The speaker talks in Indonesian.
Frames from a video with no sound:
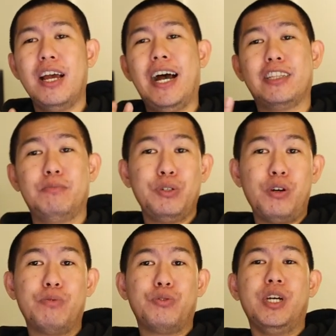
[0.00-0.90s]
ataupun
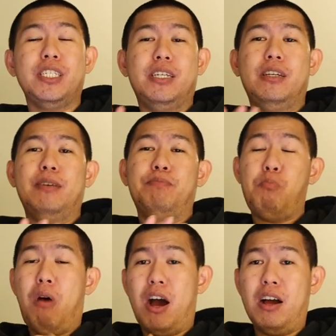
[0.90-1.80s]
kalau menurut gue si
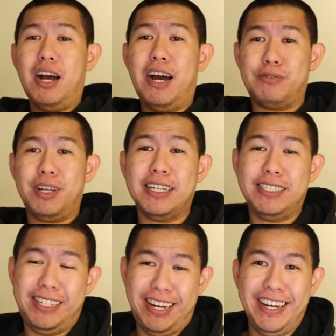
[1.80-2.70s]
Monk harusnya
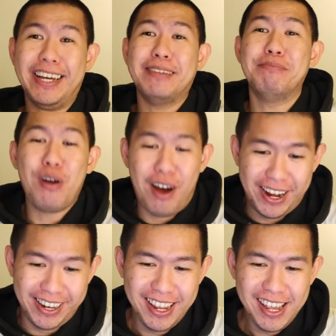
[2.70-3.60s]
kasih screennya ke
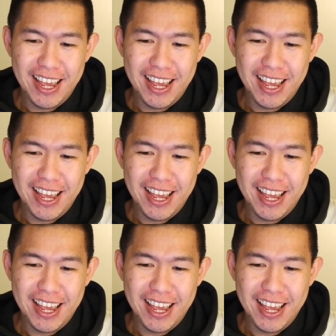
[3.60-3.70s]
LeBron